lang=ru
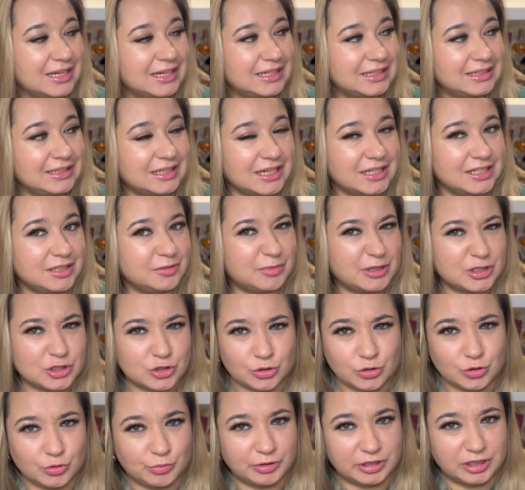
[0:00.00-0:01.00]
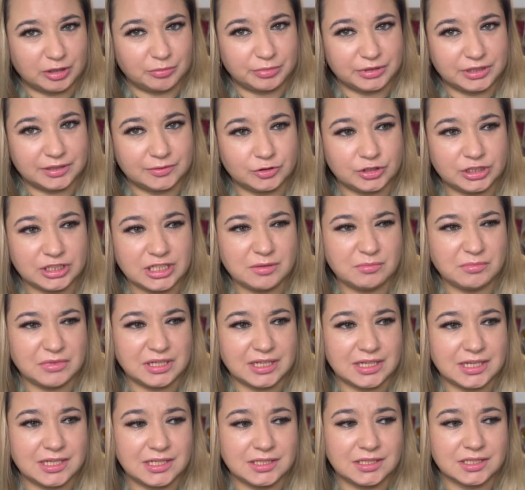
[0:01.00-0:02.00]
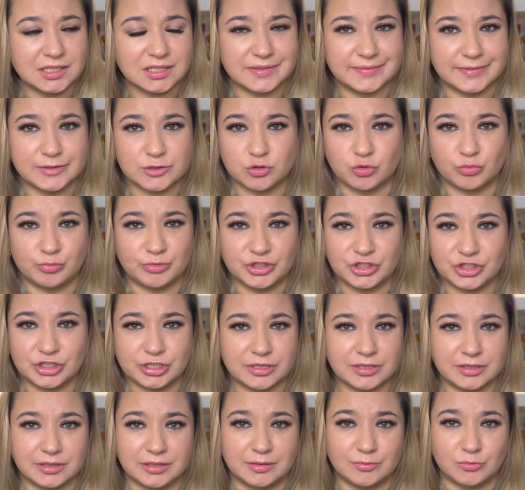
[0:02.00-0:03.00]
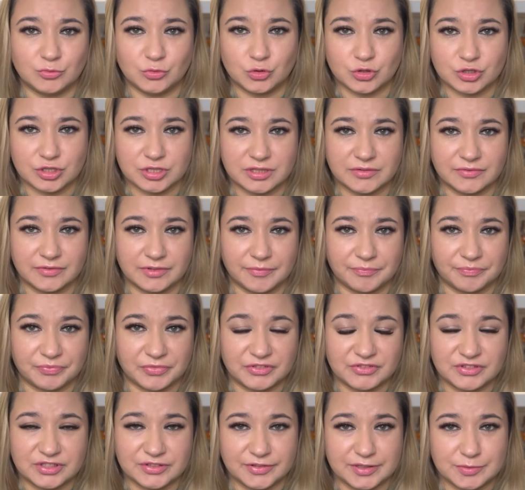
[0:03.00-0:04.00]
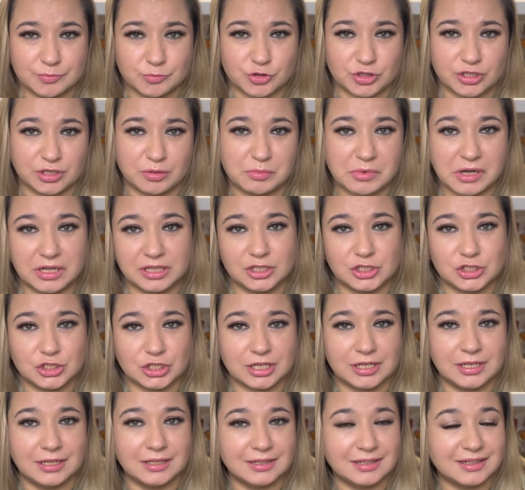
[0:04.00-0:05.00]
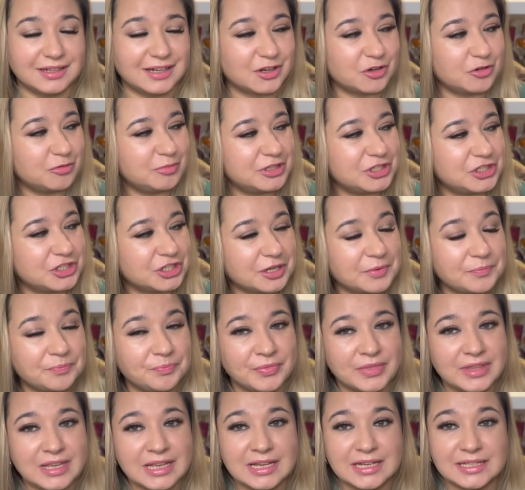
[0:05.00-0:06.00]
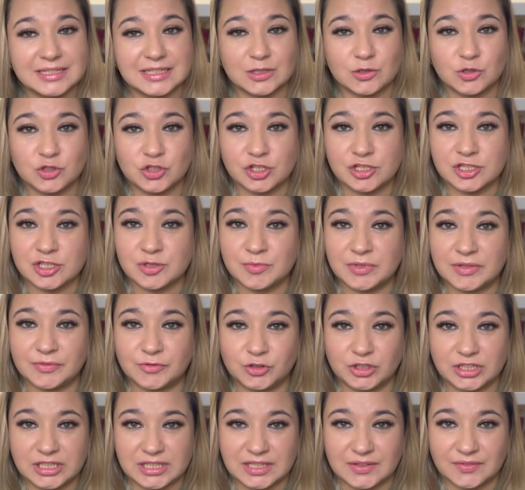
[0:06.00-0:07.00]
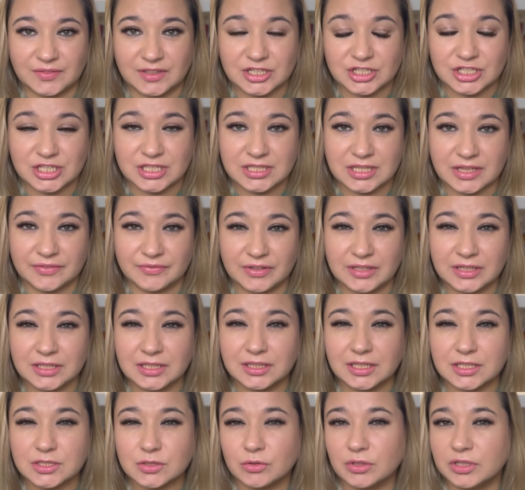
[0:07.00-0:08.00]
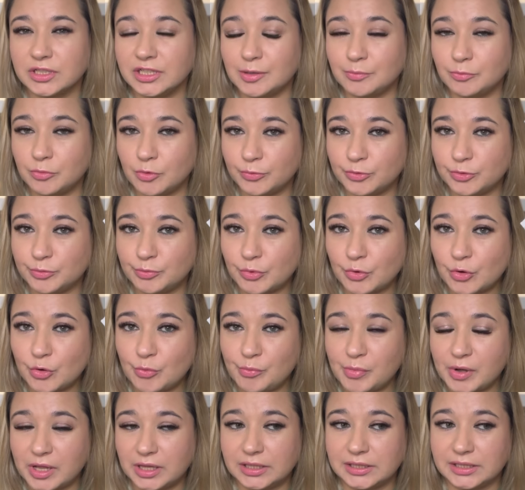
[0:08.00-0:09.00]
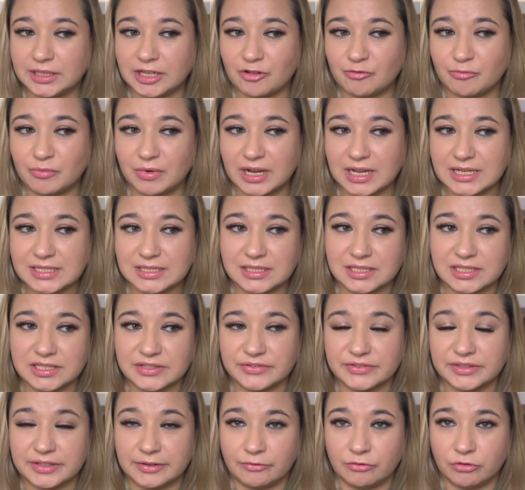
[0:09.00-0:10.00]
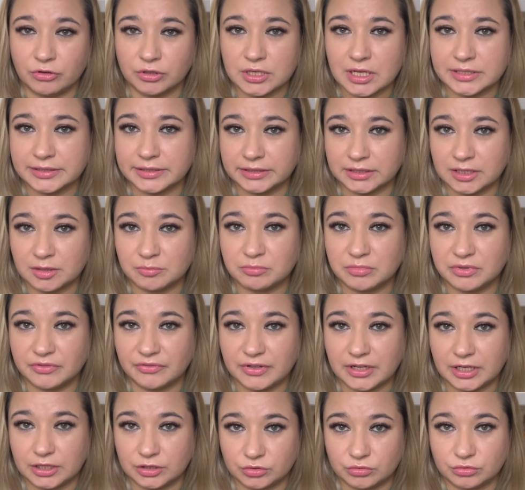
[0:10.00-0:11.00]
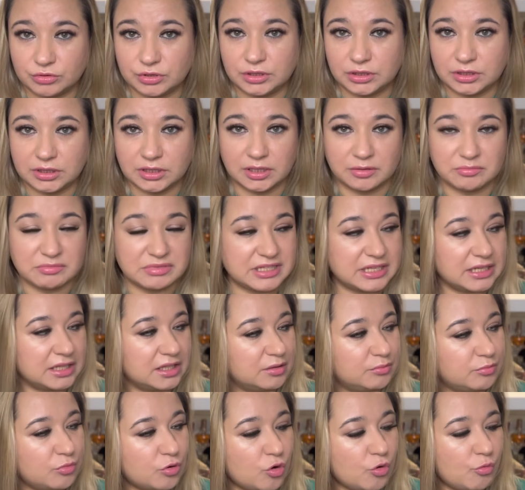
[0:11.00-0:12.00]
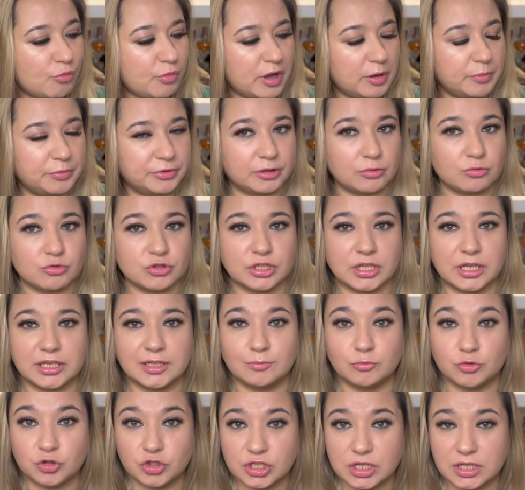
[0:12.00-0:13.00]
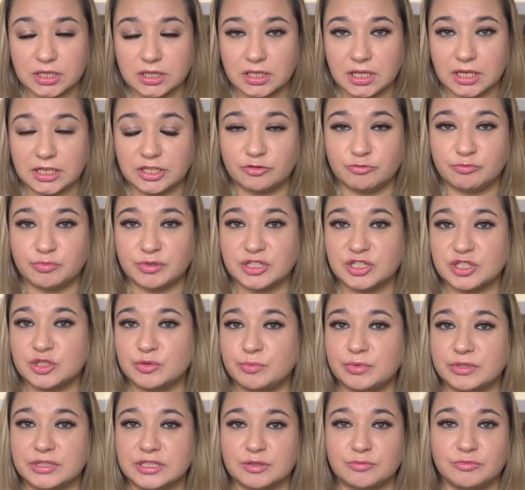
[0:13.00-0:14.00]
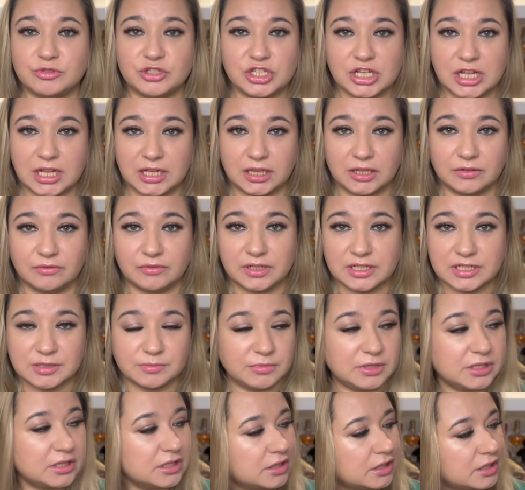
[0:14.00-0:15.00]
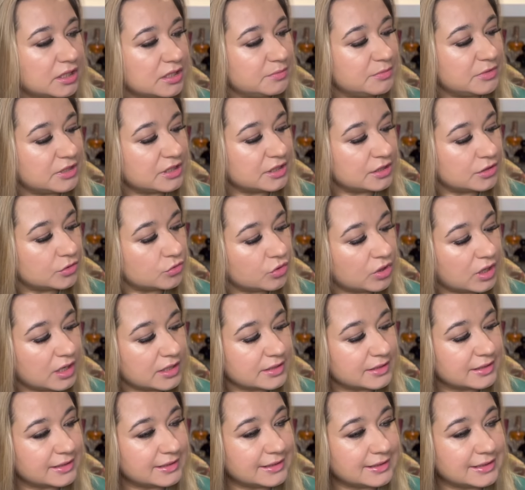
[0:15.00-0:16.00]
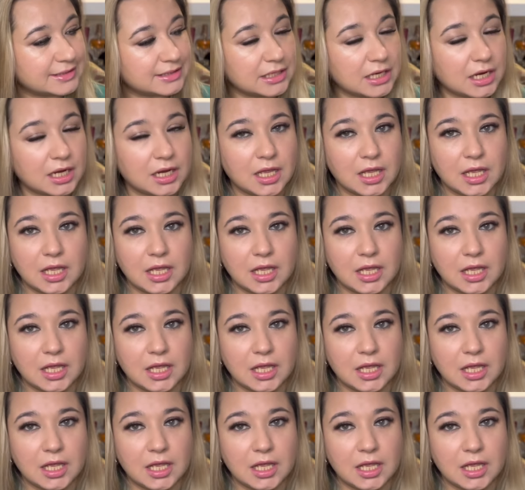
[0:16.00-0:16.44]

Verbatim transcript: Я небольшой любитель бытовой химии и не развожу бесчисленное множество всевозможных баночек, коробочек. Закончились у меня вот такие влажные салфетки. Насколько я помню, покупала я в магазине «Светофор». Когда там бывает, то их обязательно покупаю, потому что они бюджетные, они, в принципе, замечательного размера. Размер здесь указан XL.